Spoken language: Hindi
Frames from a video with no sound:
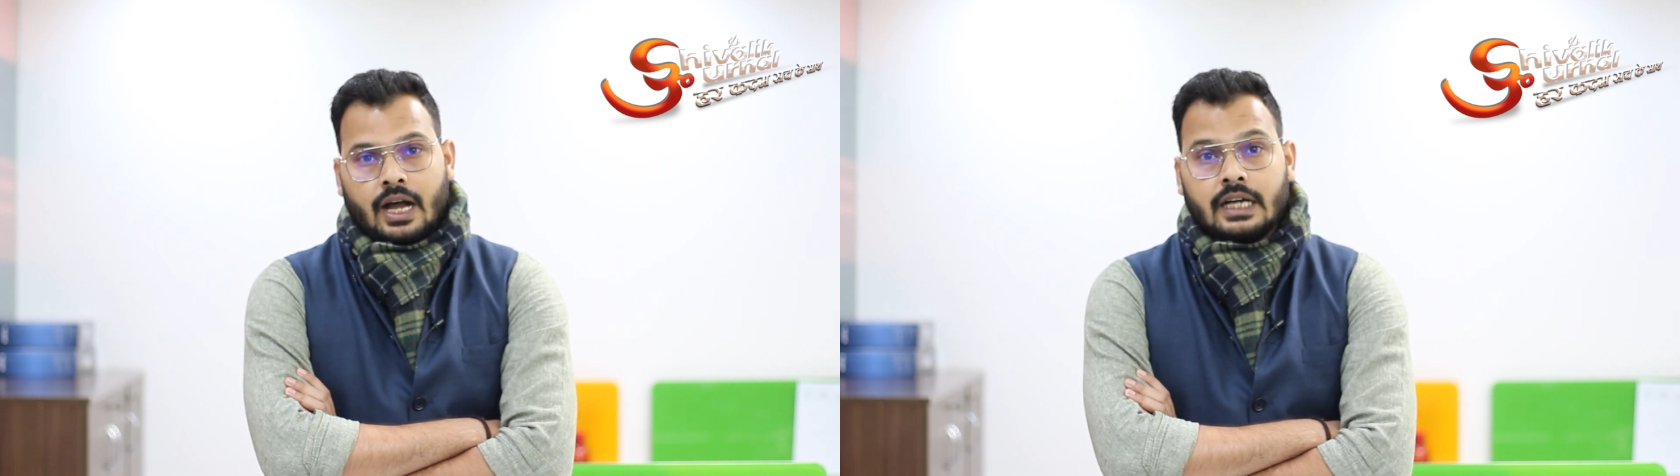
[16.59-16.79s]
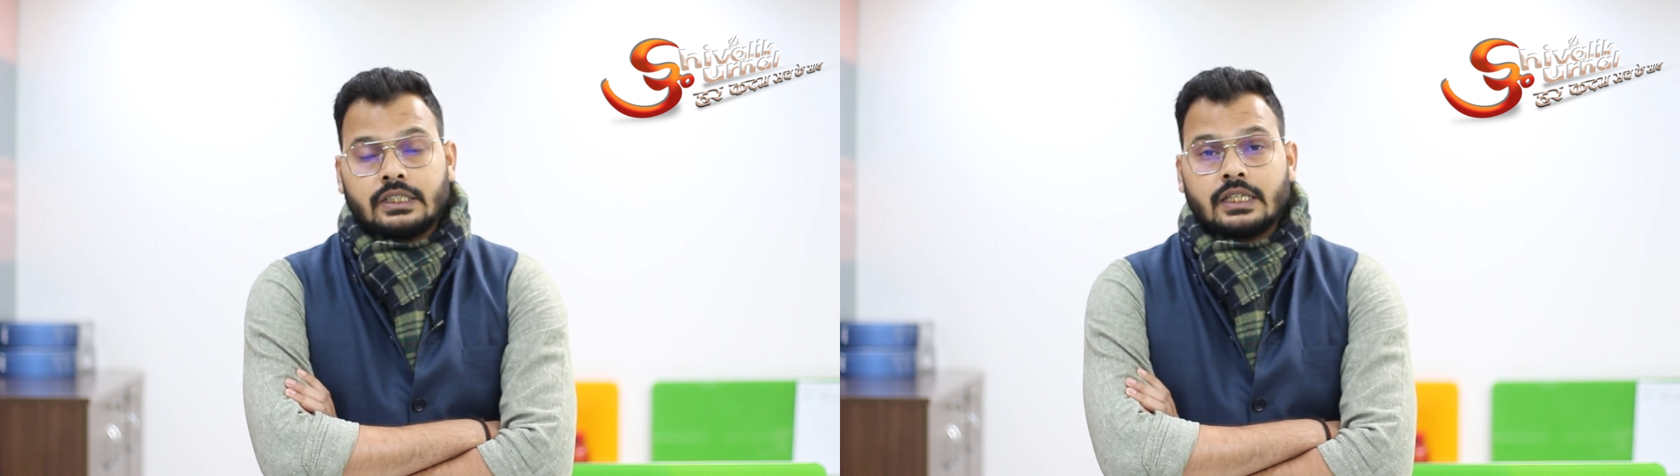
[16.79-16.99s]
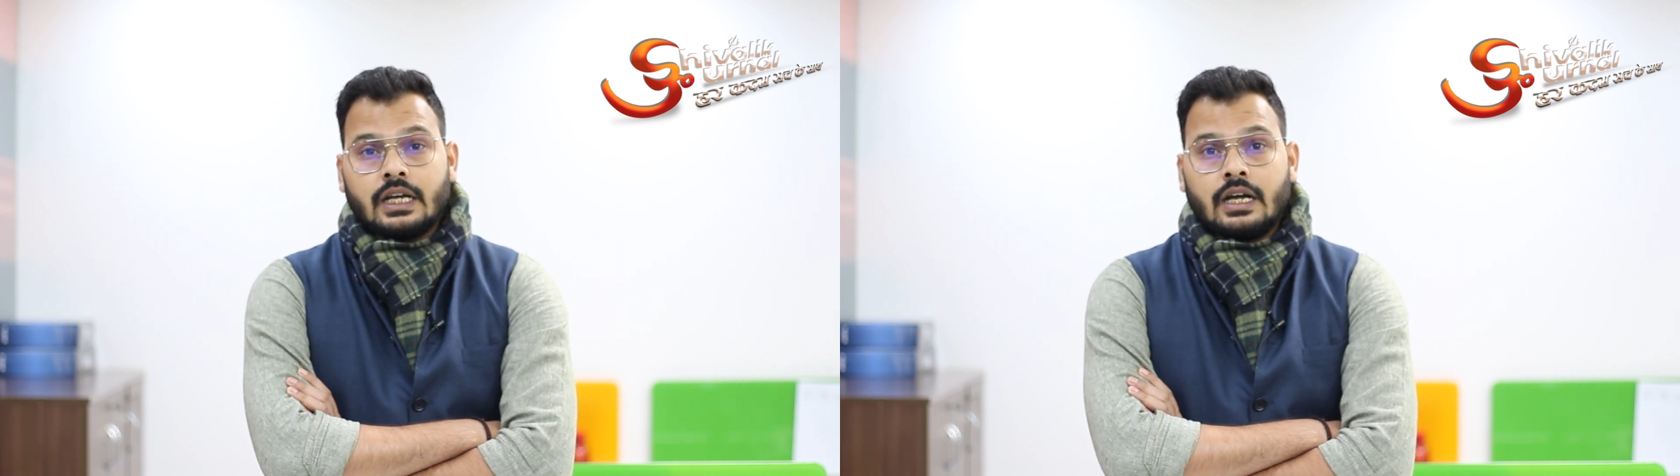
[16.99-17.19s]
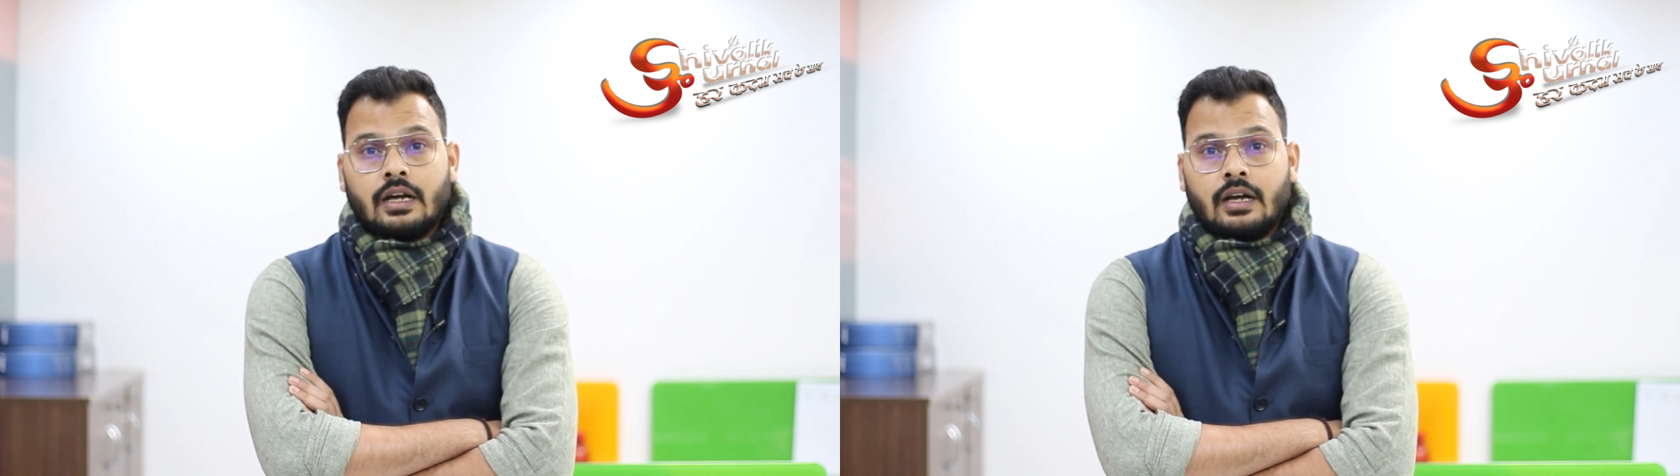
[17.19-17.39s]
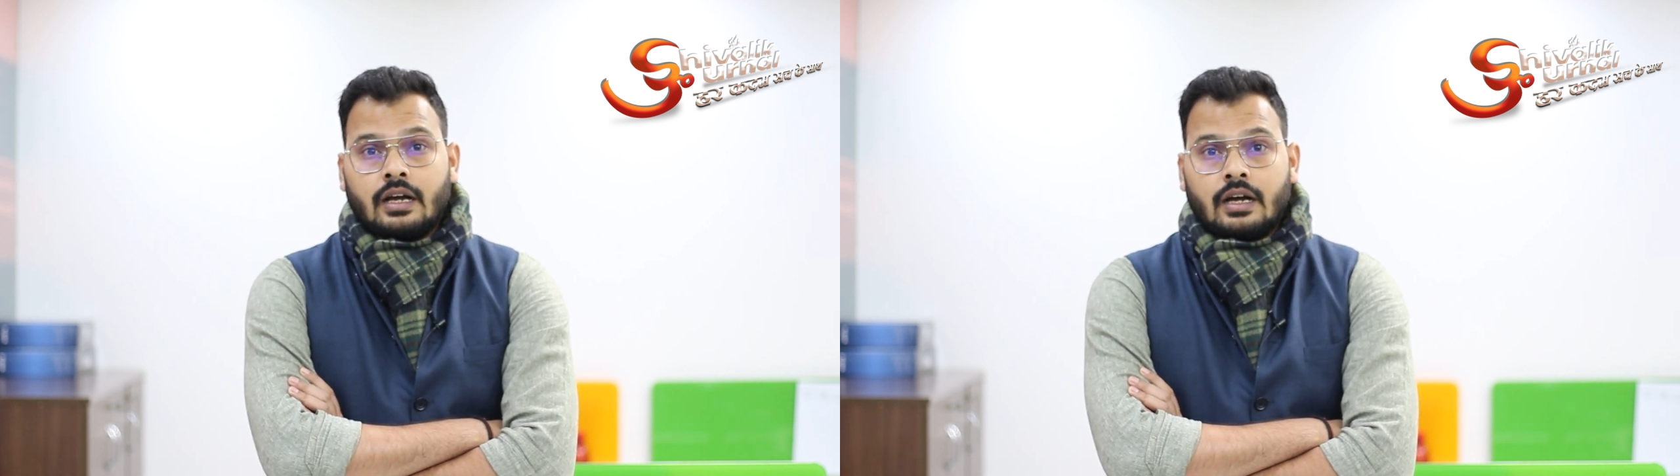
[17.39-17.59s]
आज
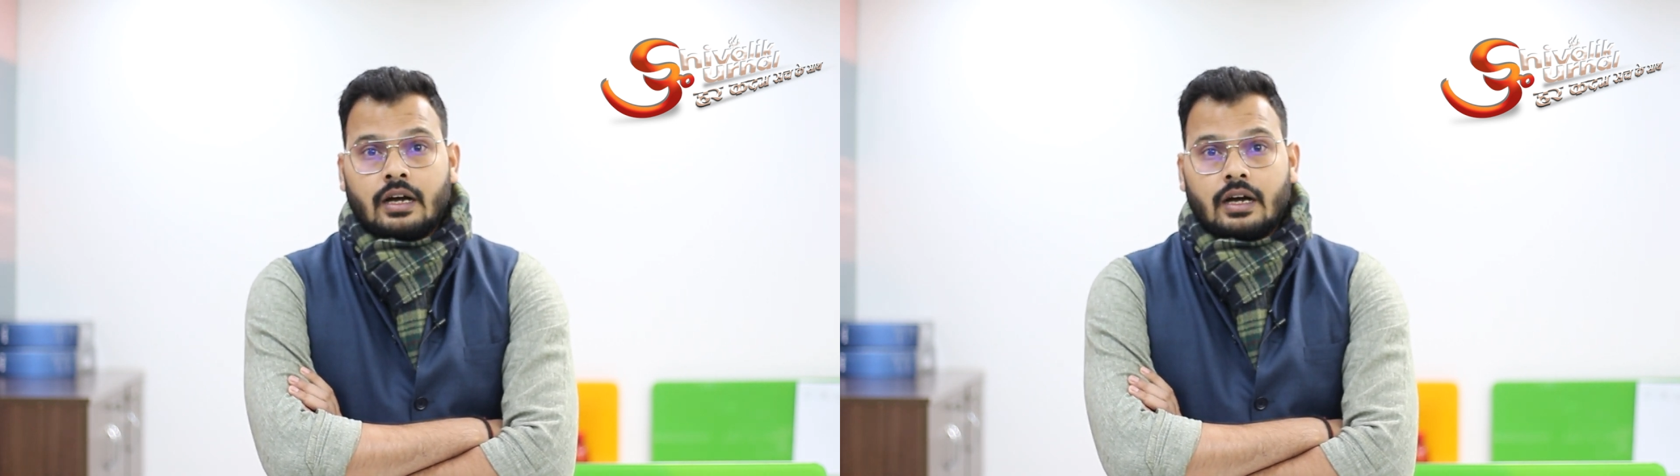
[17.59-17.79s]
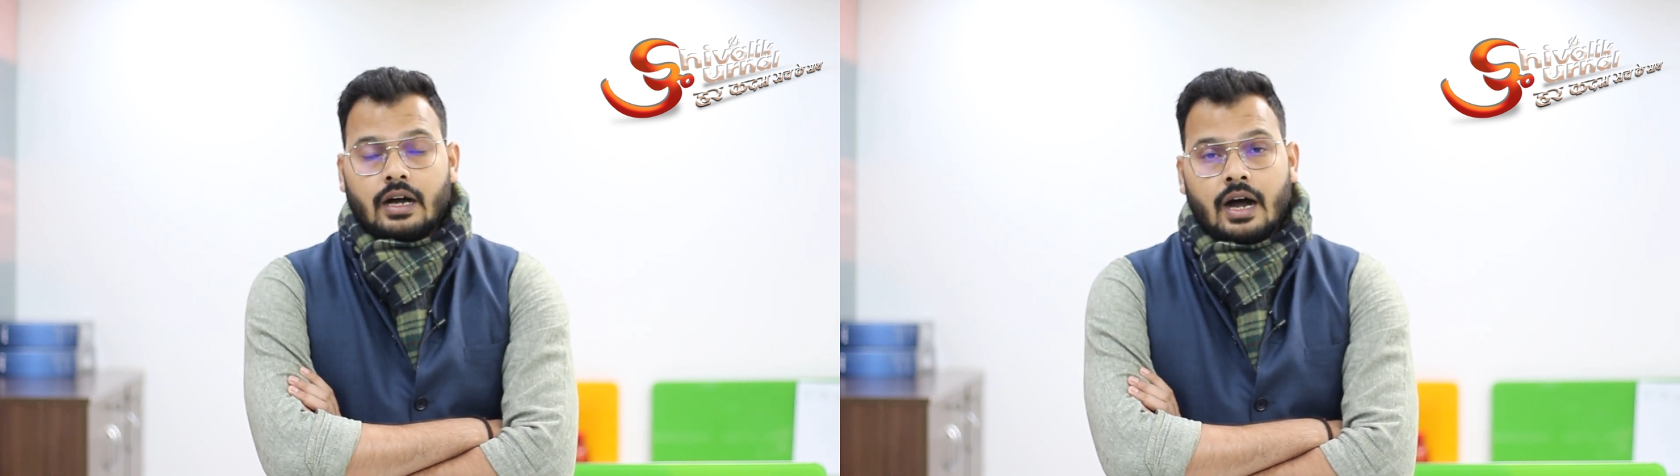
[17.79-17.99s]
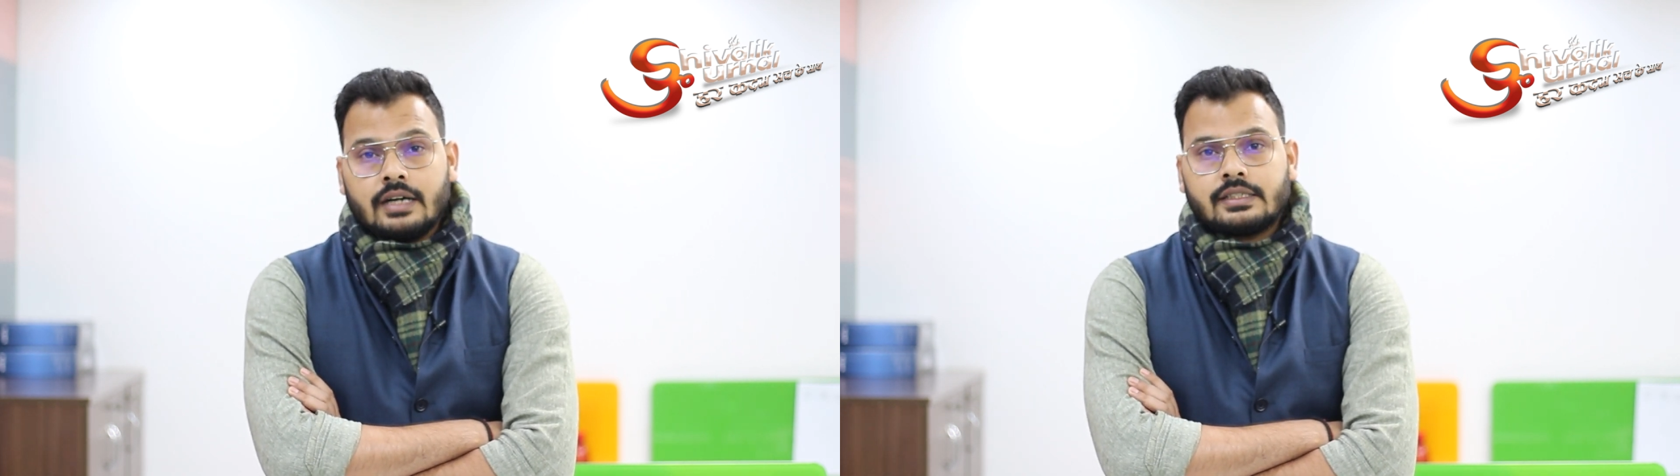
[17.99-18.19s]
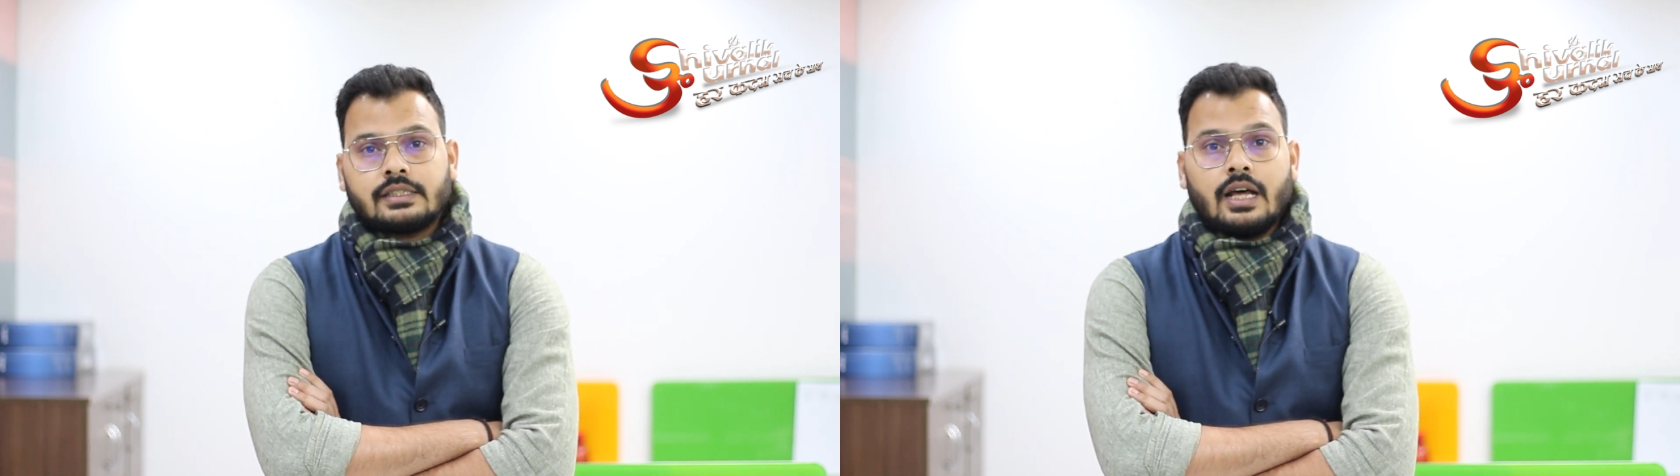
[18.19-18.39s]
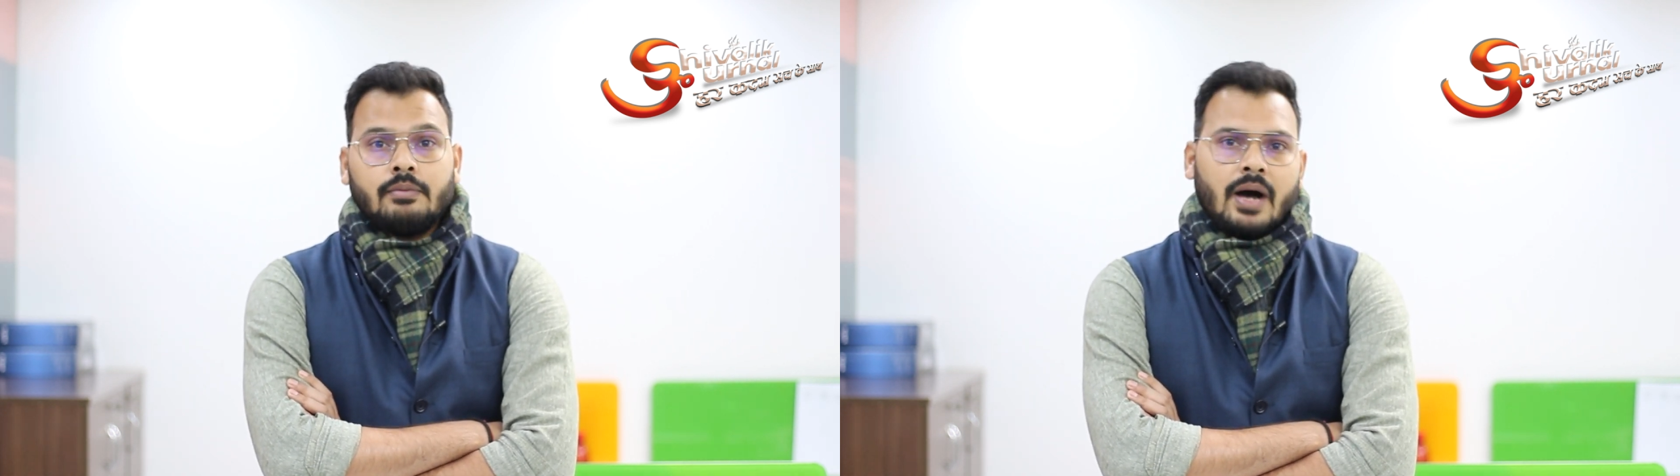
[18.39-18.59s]
आठ
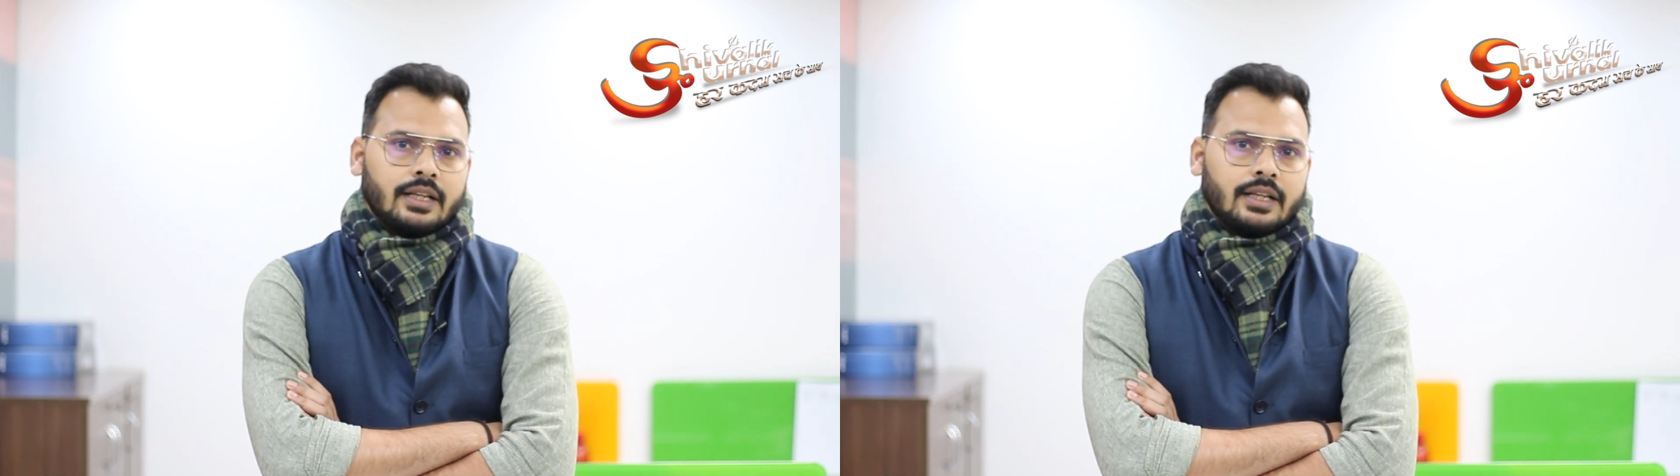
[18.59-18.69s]
साल